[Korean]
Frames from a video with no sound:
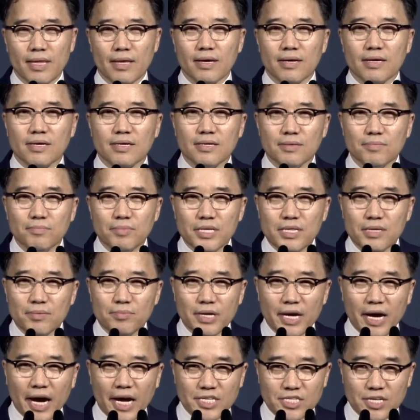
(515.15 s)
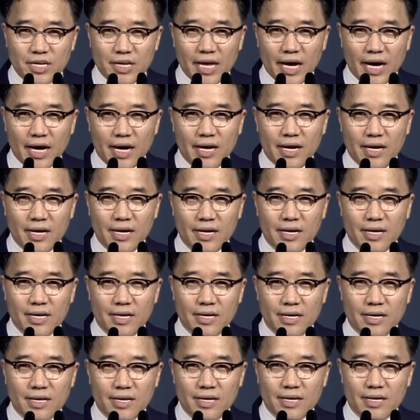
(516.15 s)
그 믿음을 가져야
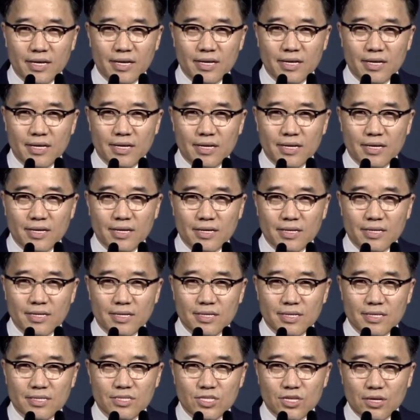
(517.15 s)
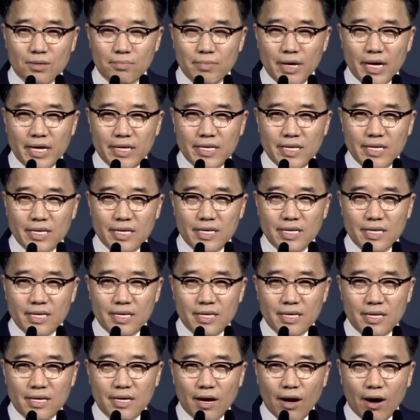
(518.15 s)
정말 이
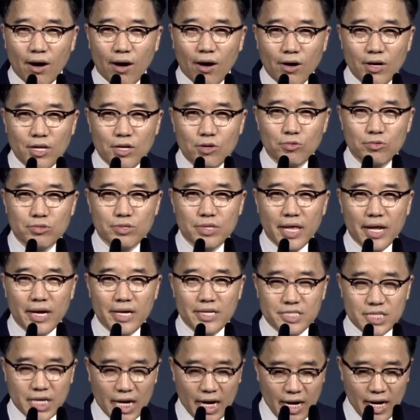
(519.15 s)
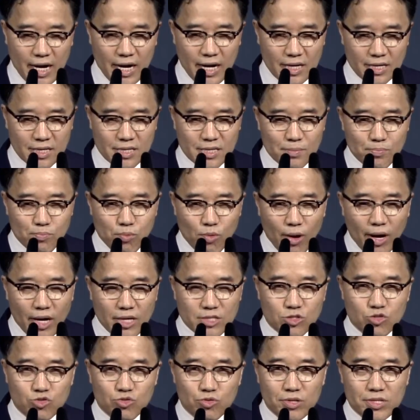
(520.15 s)
어려운 때를 잘 극복할
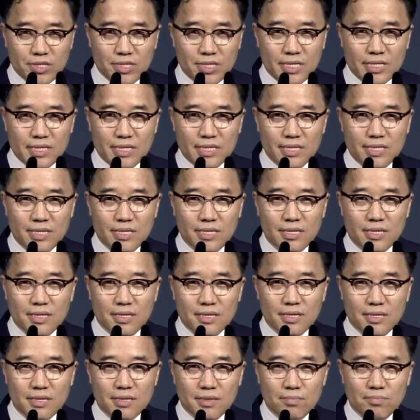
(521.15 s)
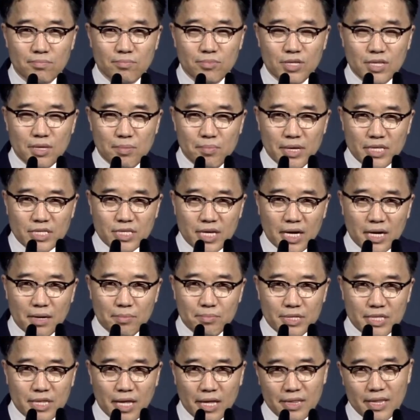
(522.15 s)
수 있는 믿음의
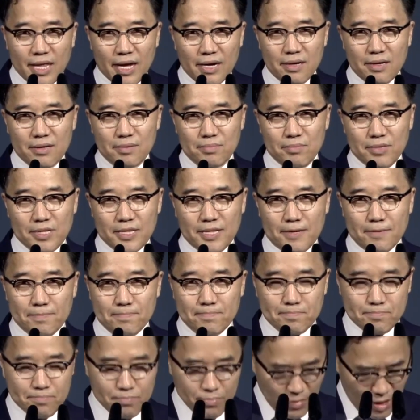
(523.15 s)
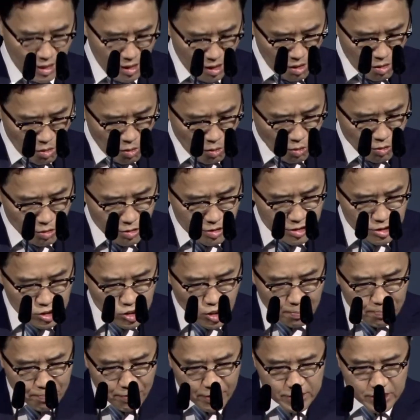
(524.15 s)
사람이 된다는 겁니다. 오늘 그
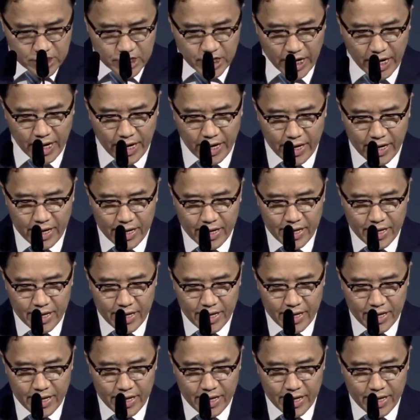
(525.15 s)
첫 번째